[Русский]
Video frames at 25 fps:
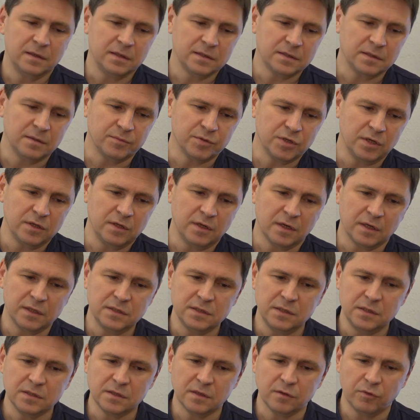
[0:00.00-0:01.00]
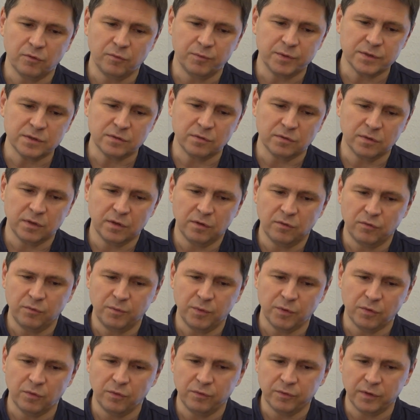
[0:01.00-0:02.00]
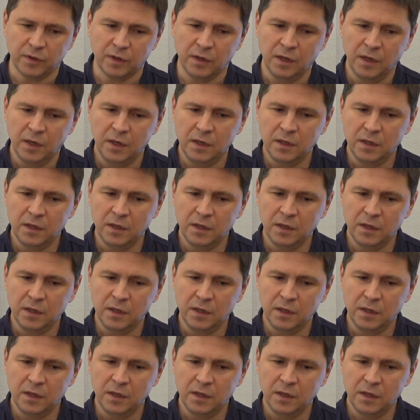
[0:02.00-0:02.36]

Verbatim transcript: снабжения российской оккупационной группировки.